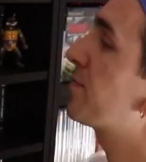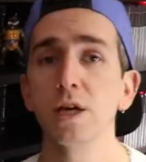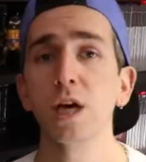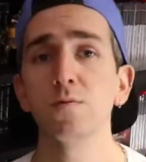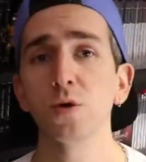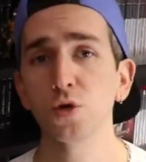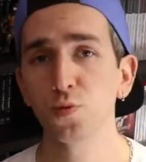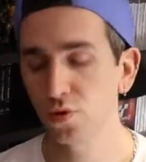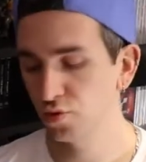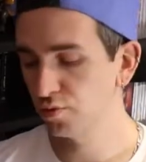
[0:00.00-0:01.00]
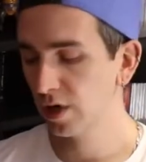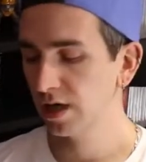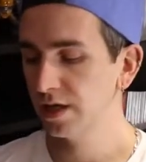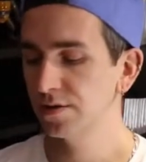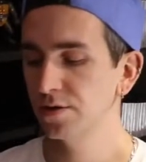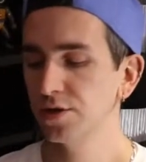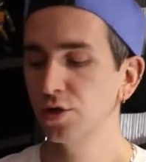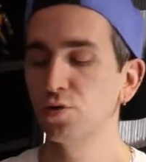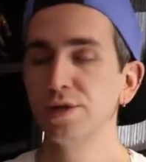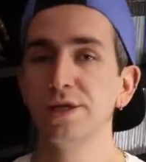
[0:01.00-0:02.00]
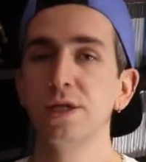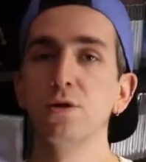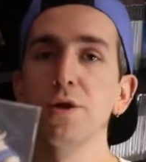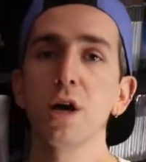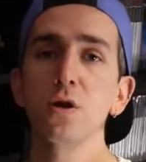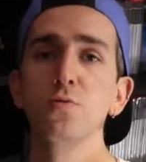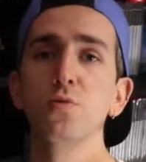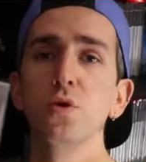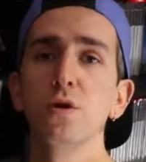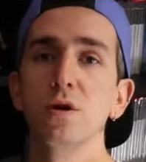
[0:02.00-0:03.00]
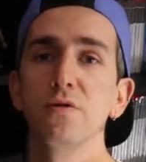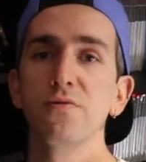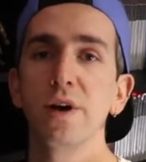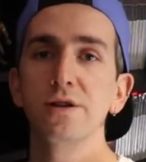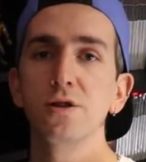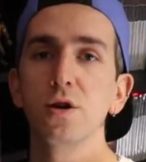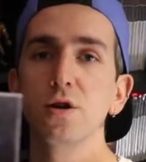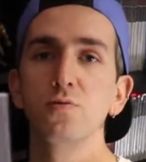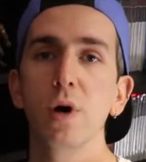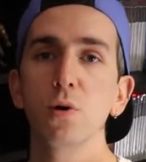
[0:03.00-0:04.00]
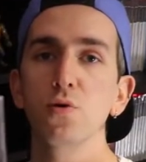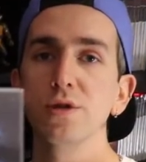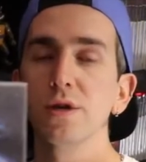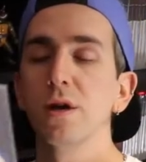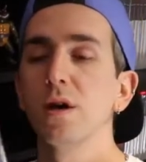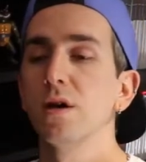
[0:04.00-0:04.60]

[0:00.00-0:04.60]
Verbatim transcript: Également, je peux vous parler de celui-ci, le Dragon Ball Final Bout.